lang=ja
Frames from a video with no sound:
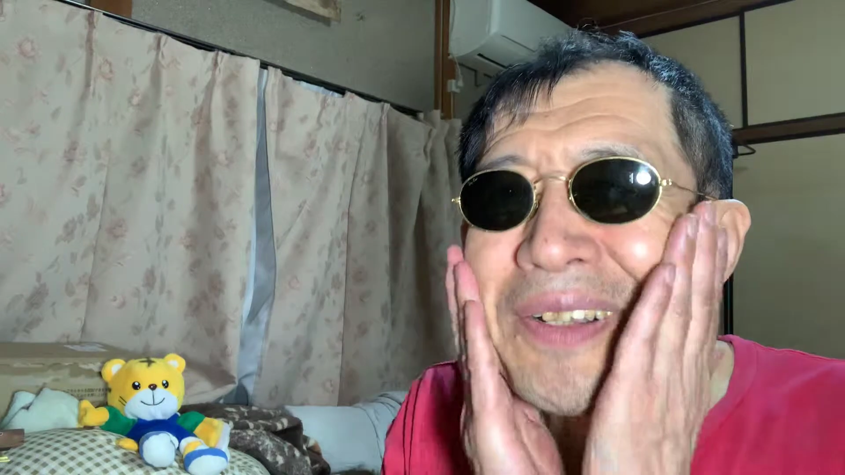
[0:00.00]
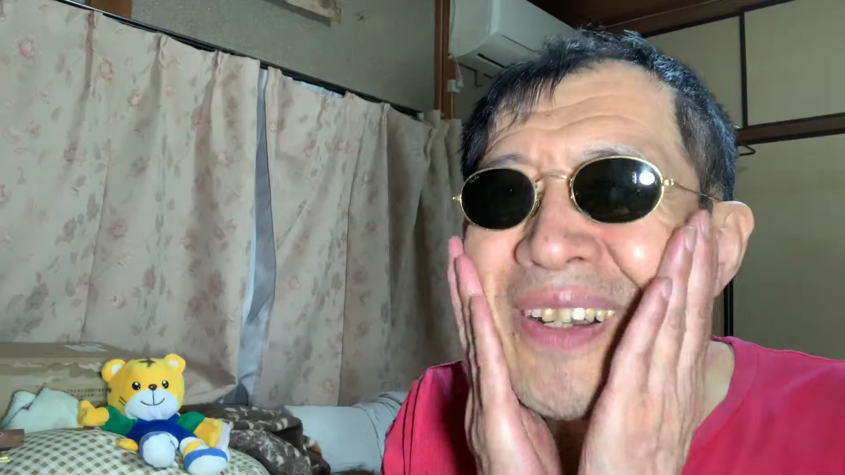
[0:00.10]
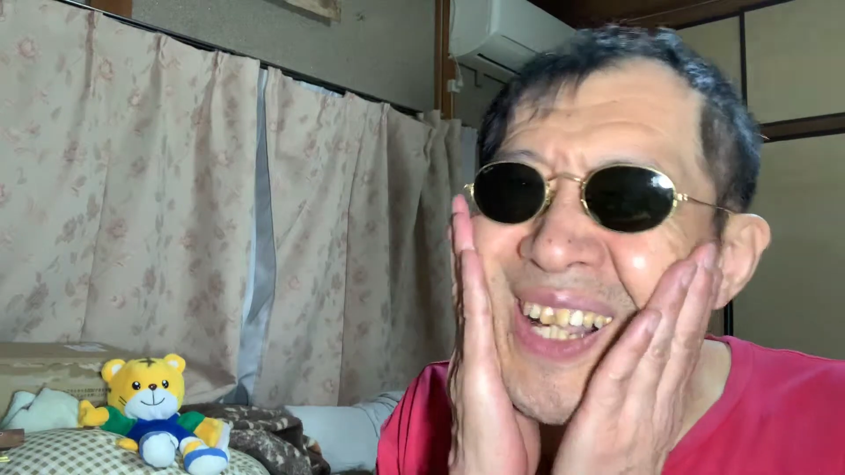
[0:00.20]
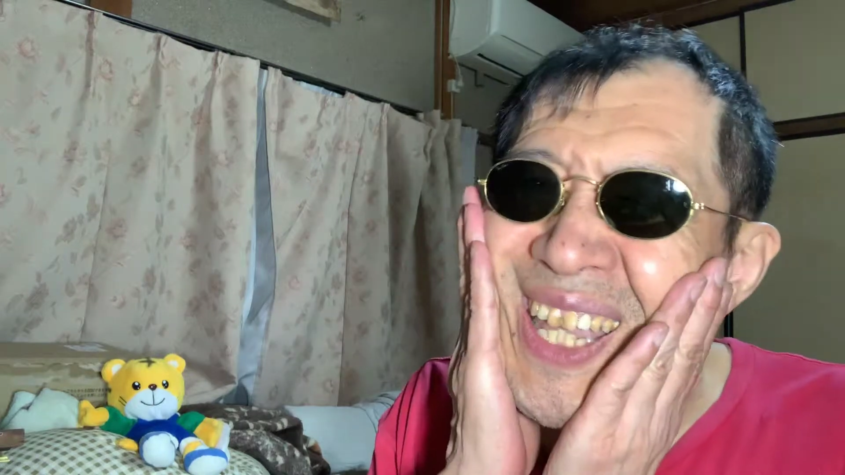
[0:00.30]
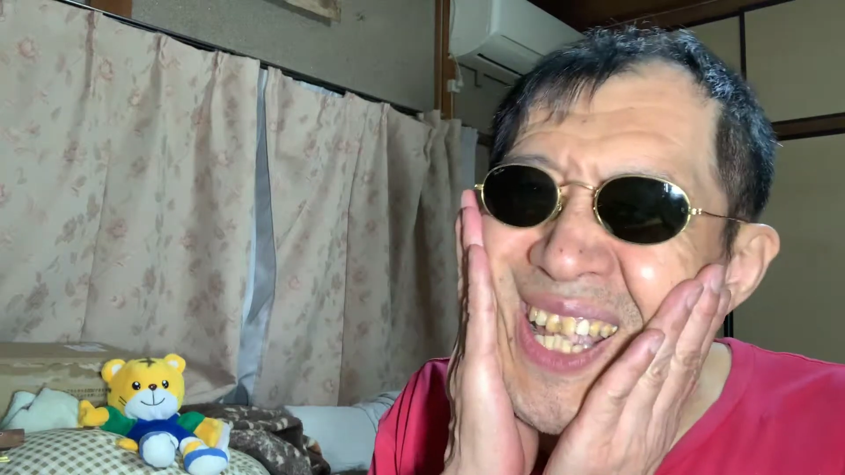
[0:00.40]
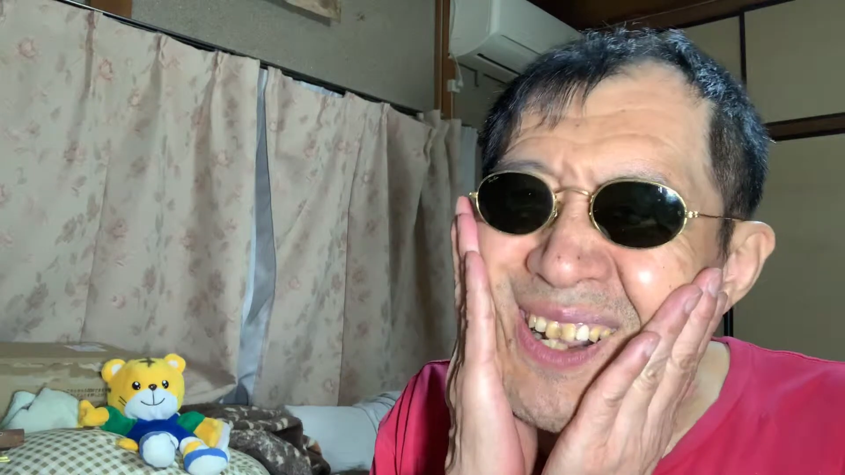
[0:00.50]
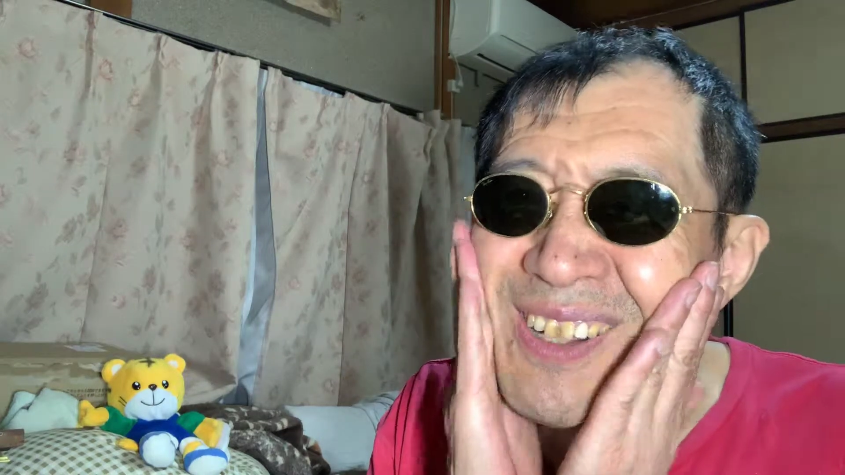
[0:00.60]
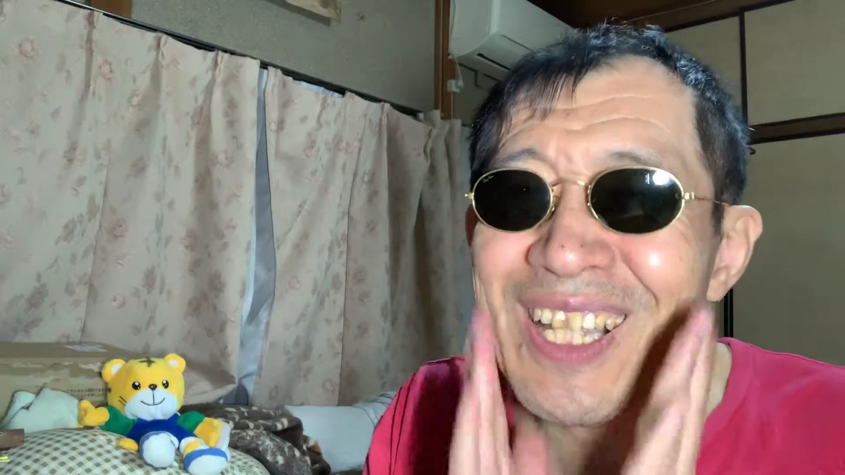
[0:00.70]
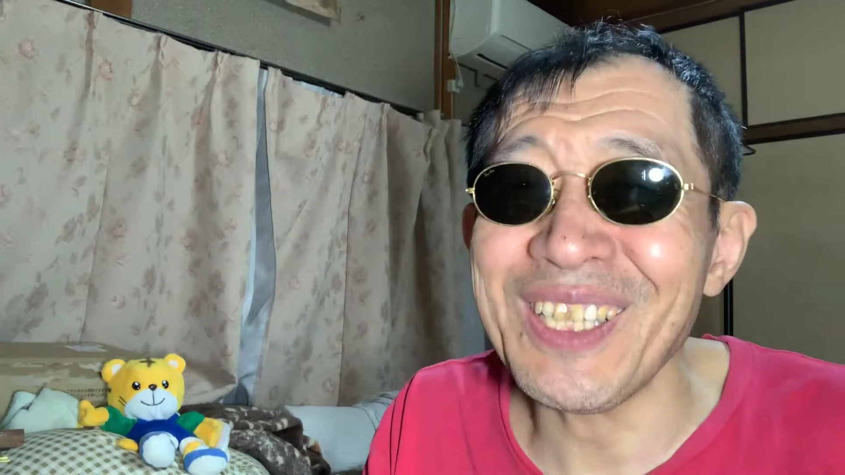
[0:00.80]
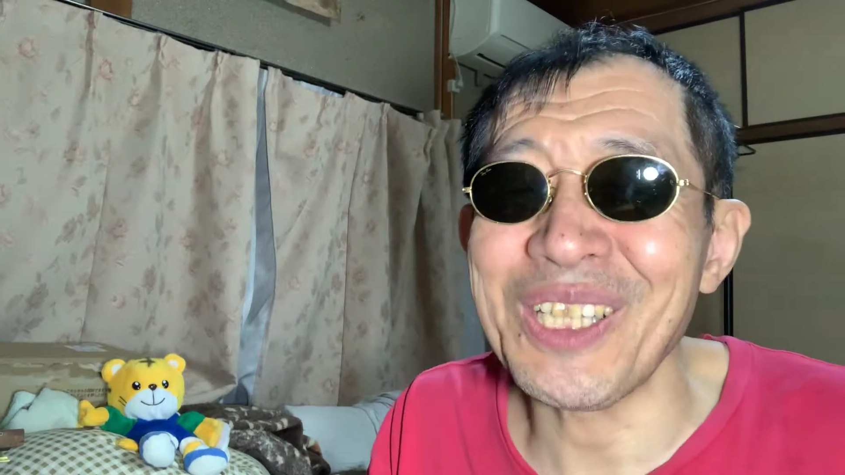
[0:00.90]
こんなこう
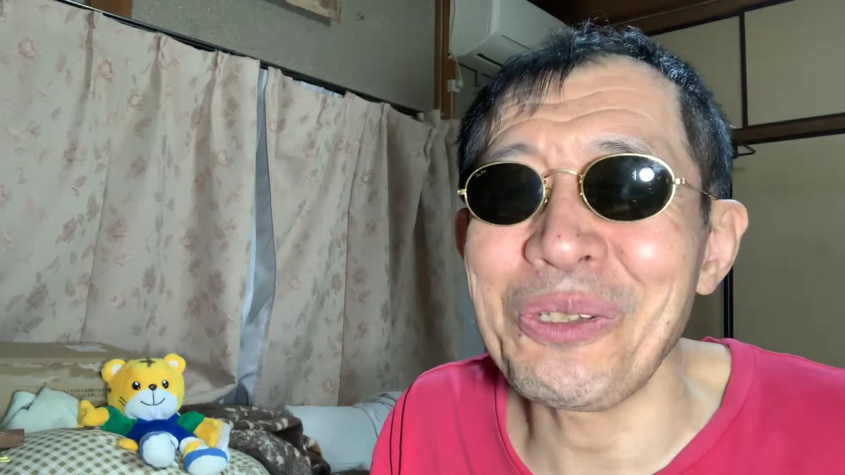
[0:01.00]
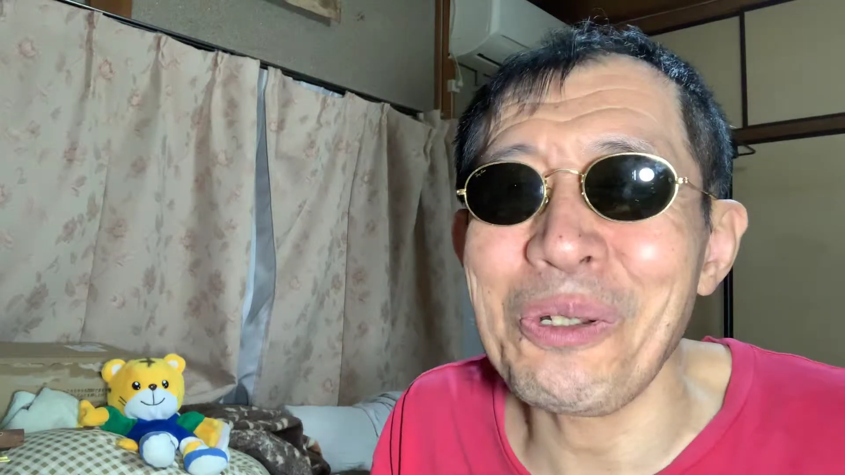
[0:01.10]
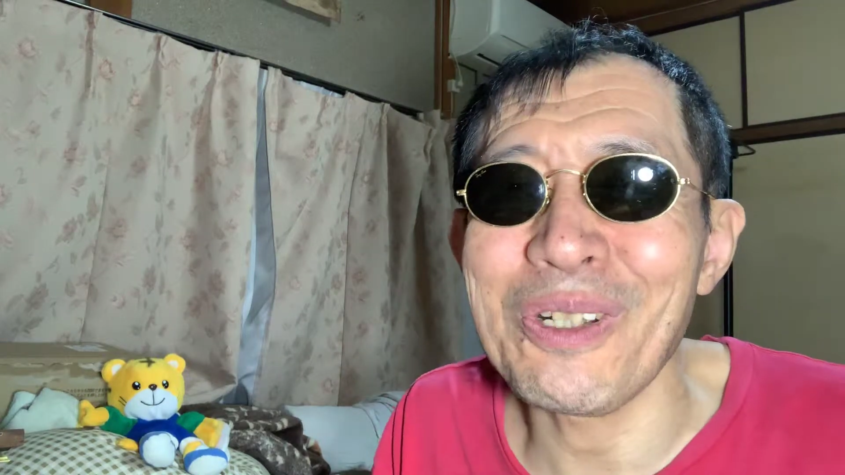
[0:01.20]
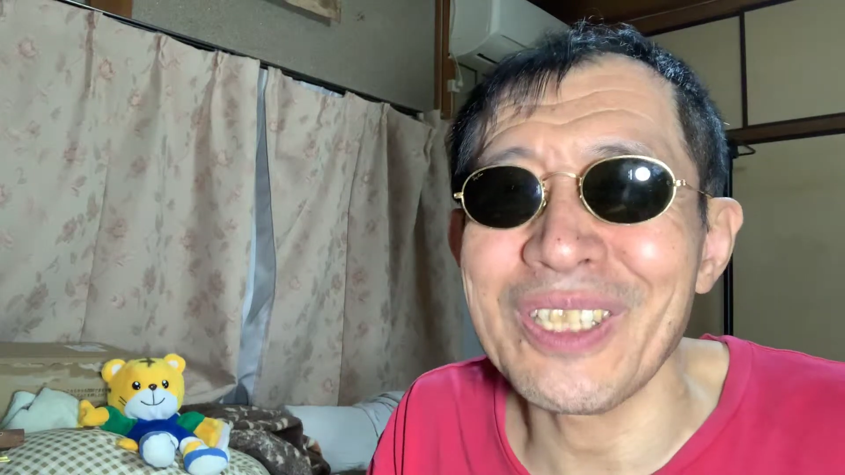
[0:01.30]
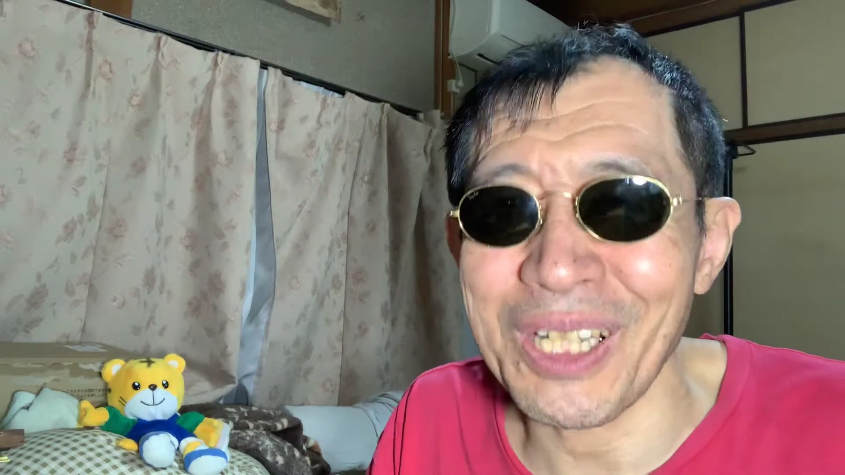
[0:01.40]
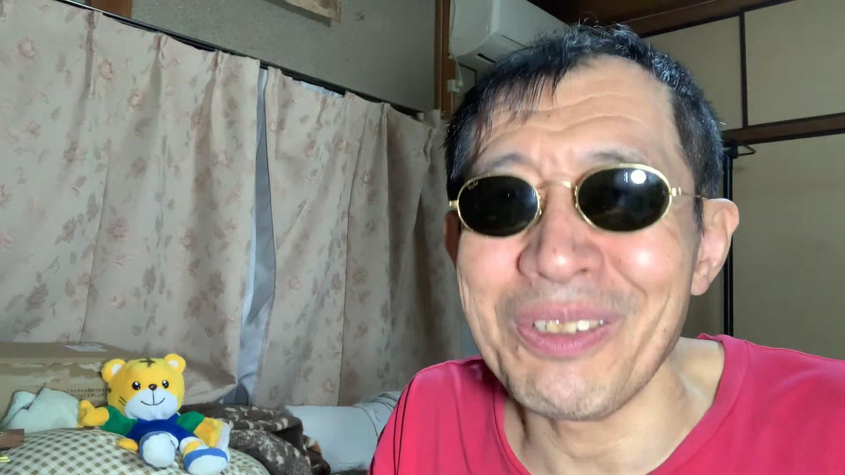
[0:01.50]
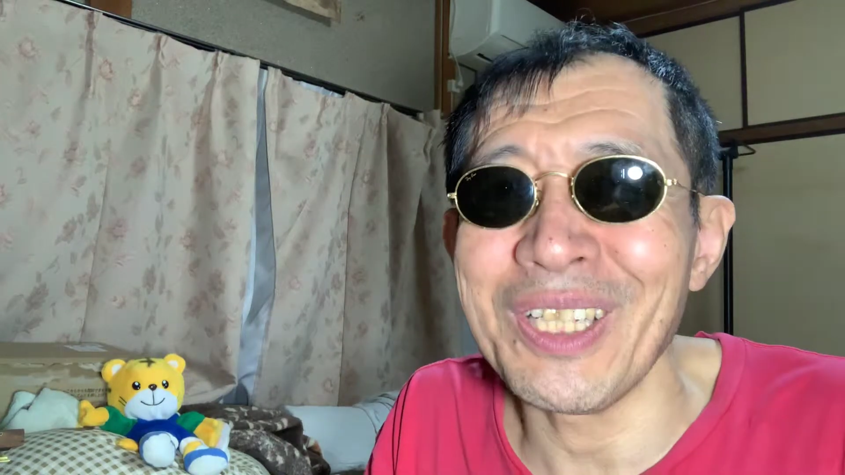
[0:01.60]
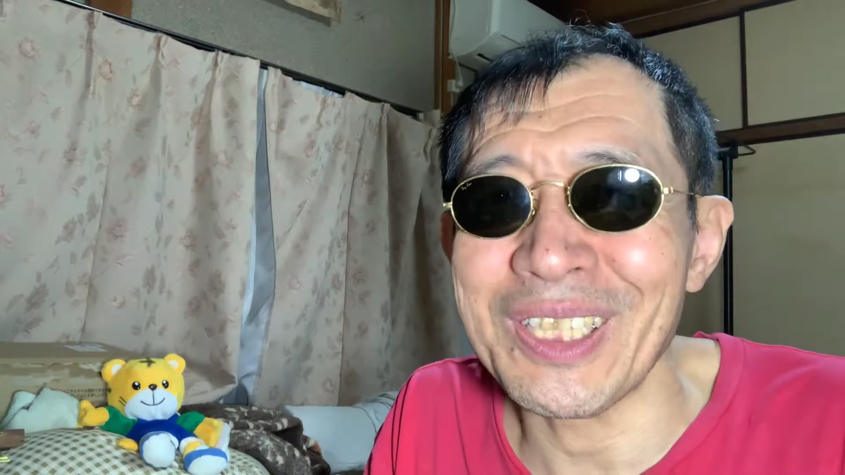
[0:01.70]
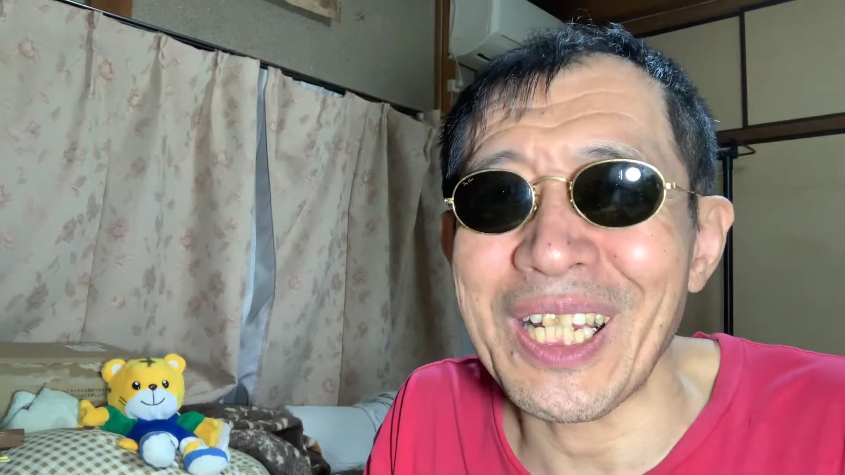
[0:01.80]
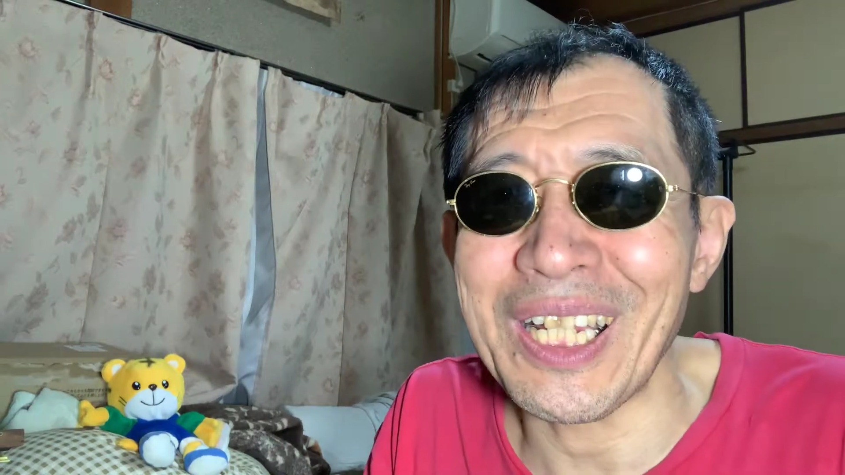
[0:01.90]
なって努力してる
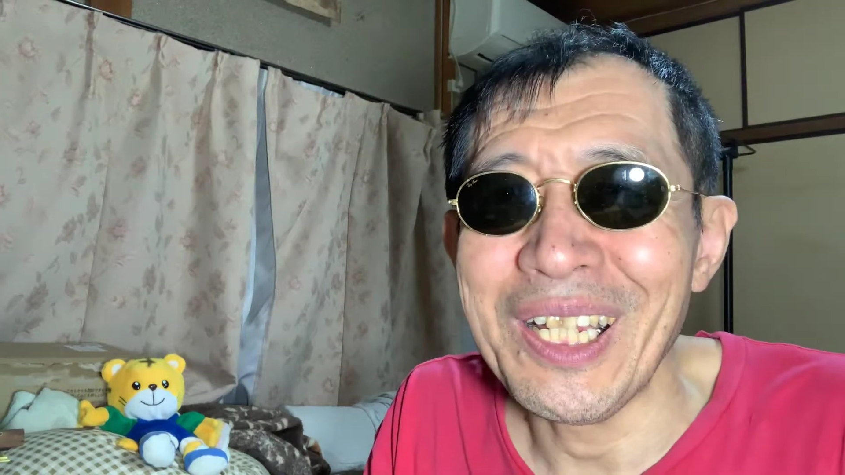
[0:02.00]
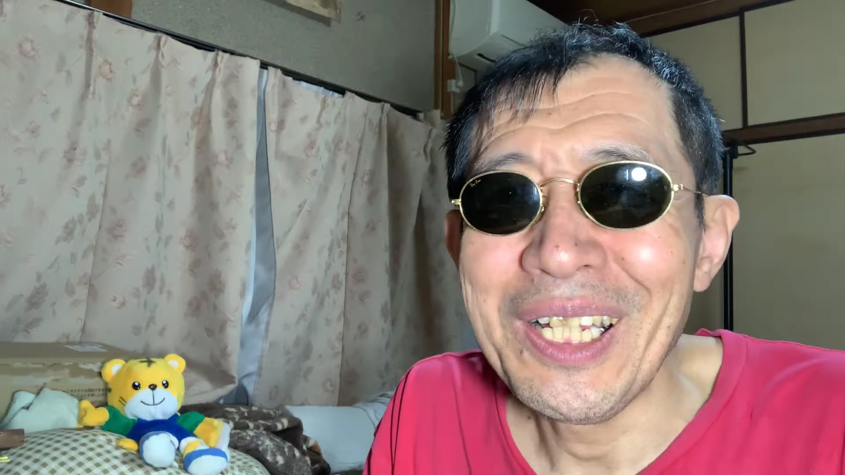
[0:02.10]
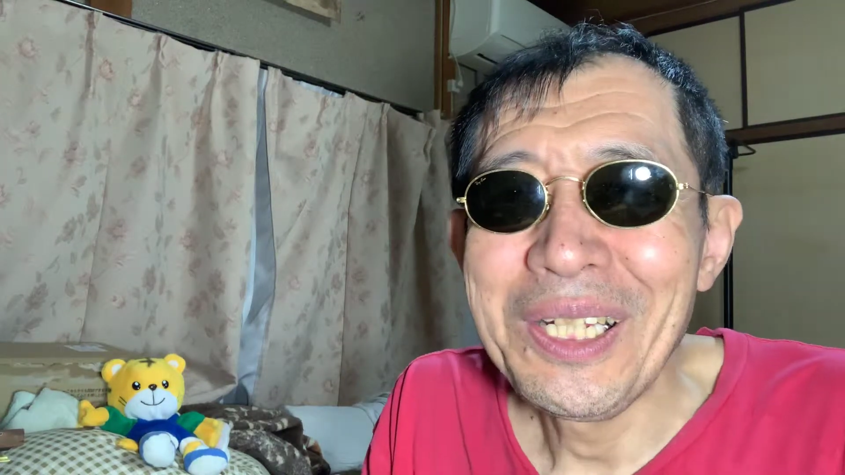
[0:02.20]
人